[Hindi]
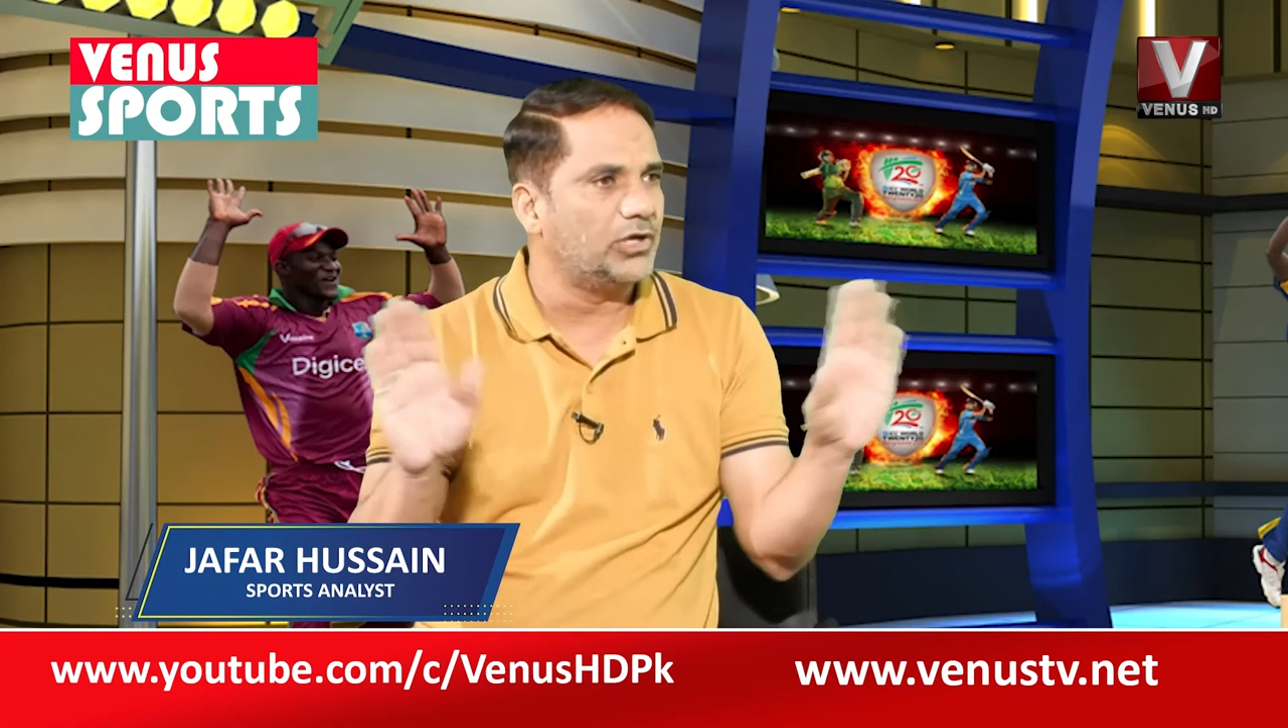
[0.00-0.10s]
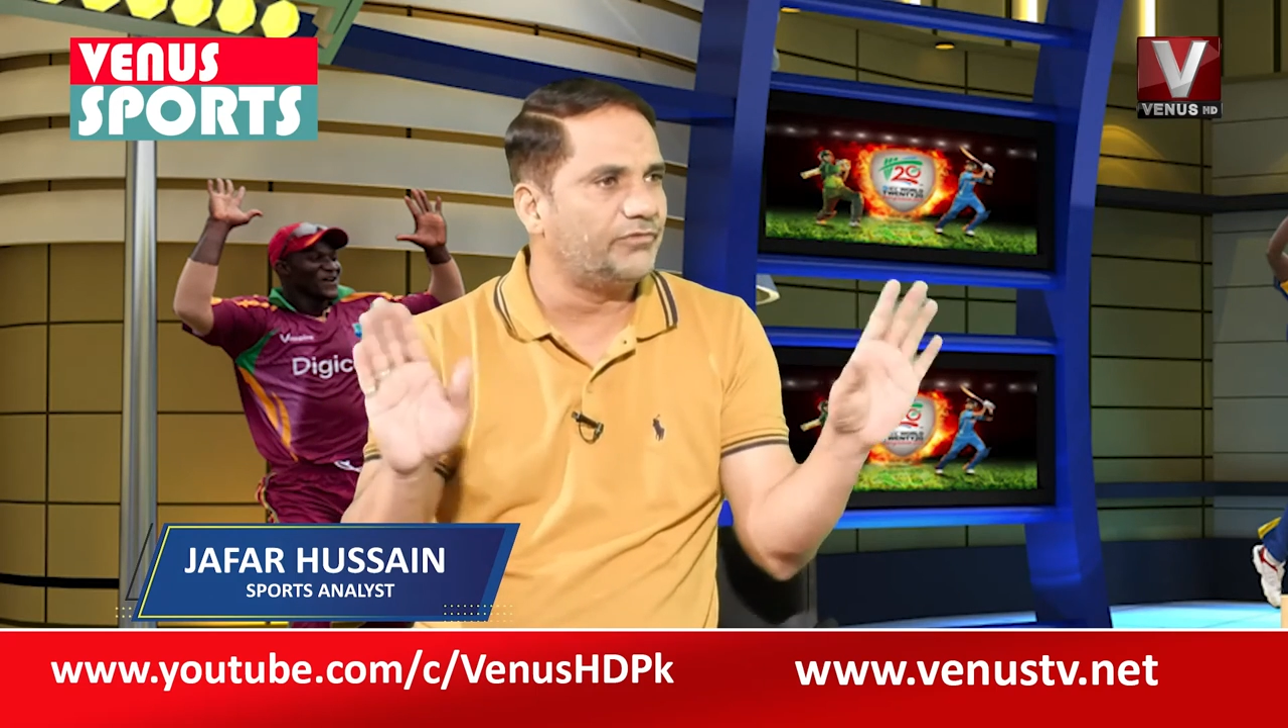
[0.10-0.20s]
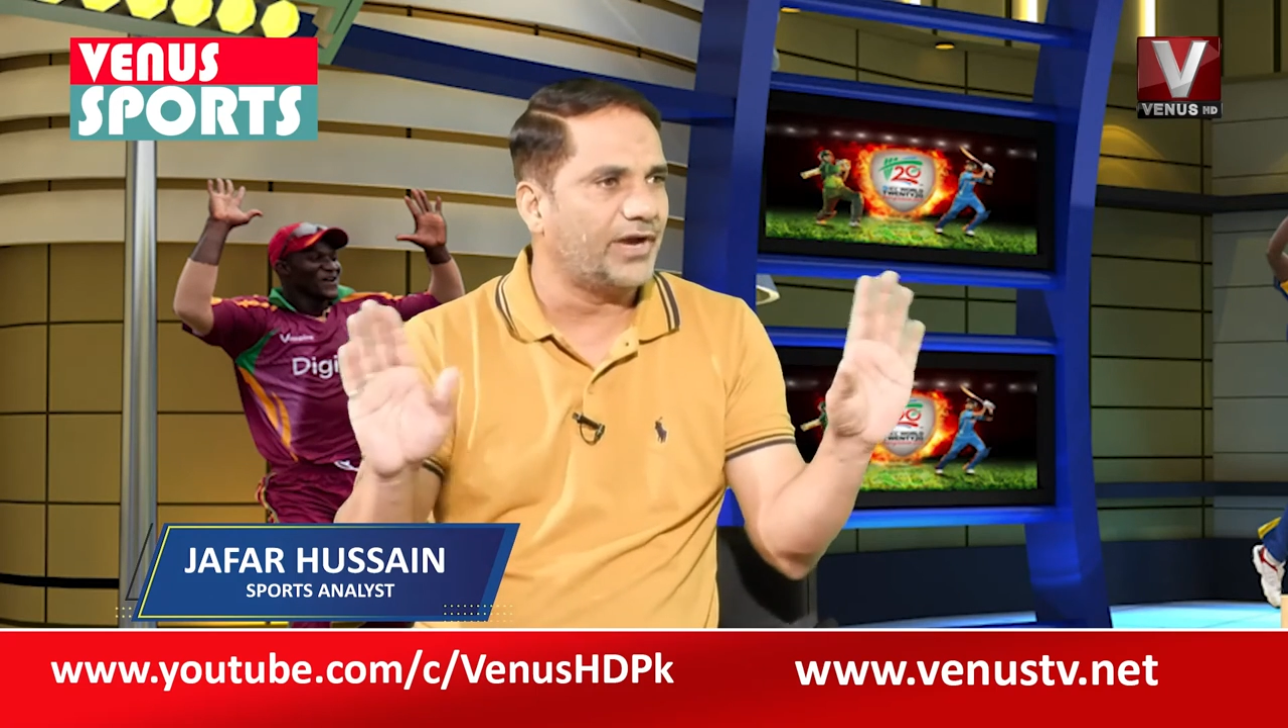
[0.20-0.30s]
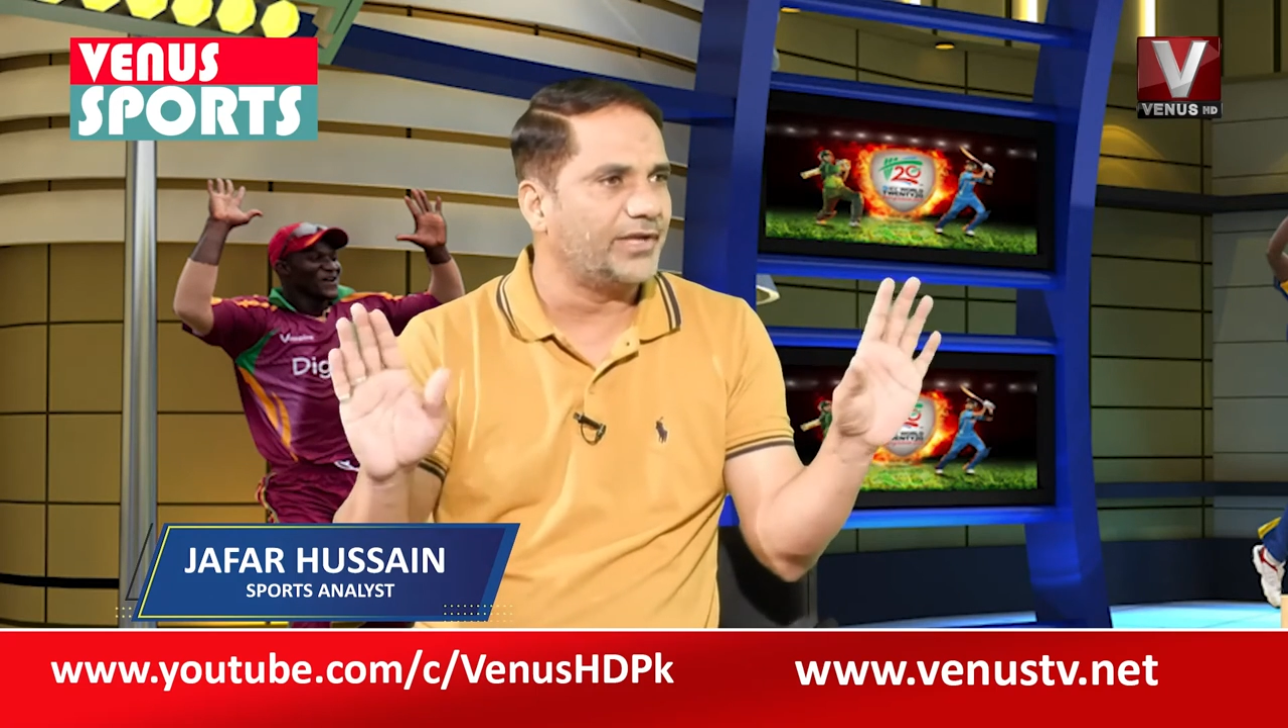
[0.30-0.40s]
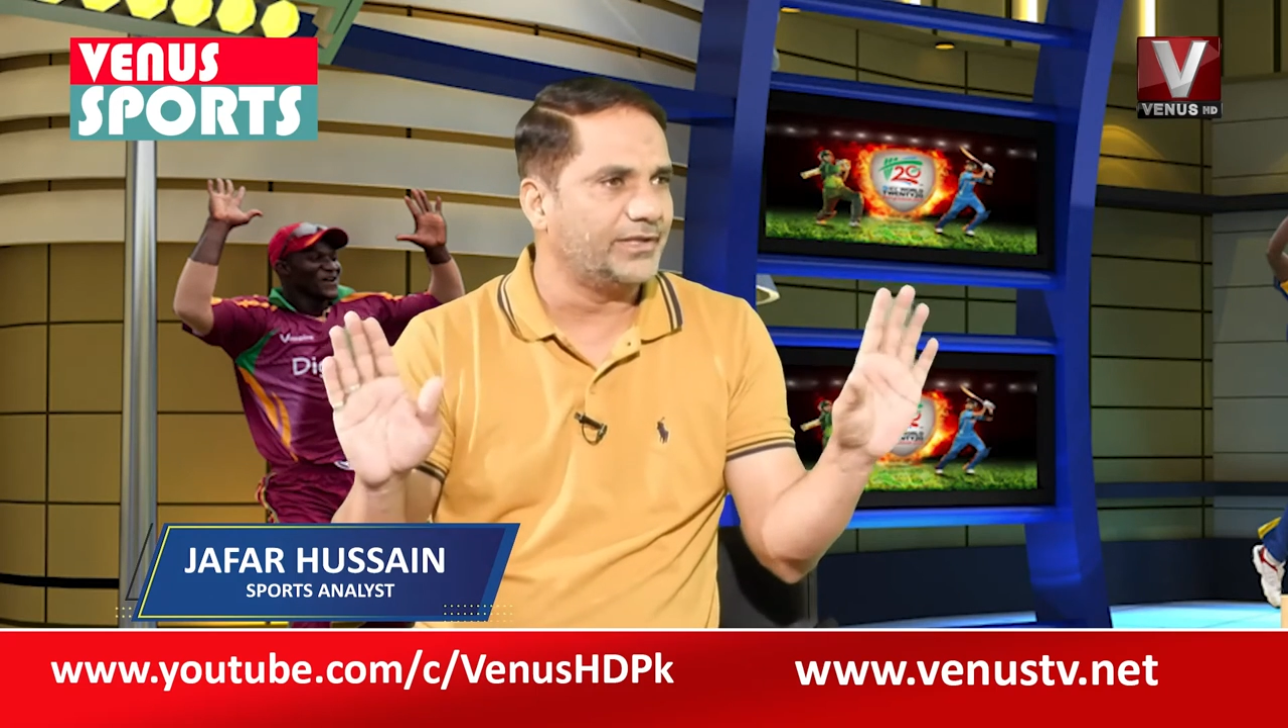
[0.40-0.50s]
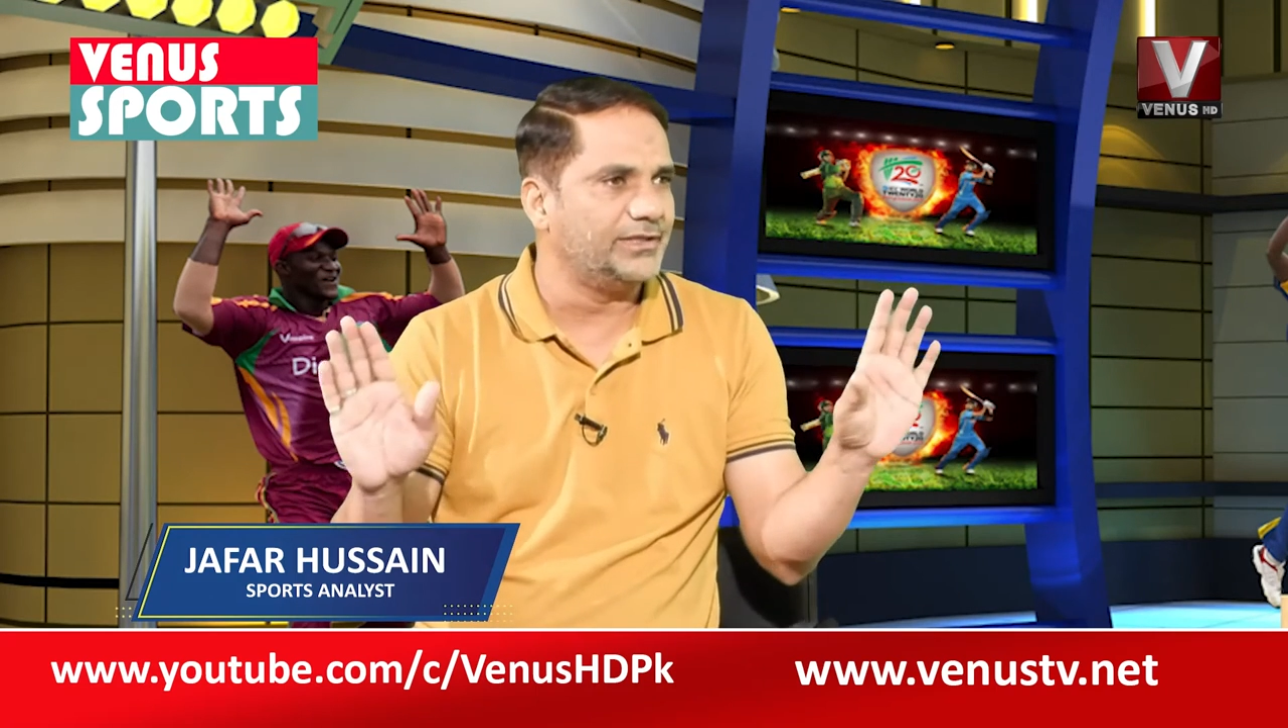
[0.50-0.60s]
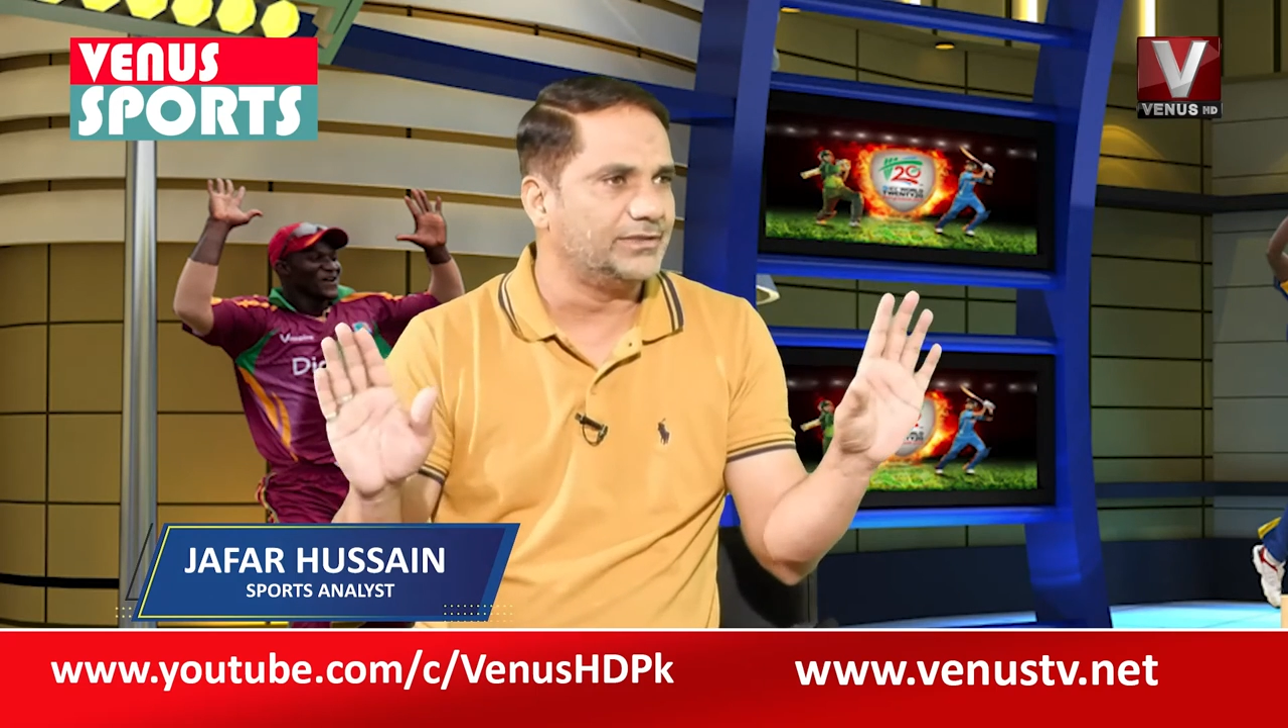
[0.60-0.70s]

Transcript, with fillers: क्वालिफाई नहीं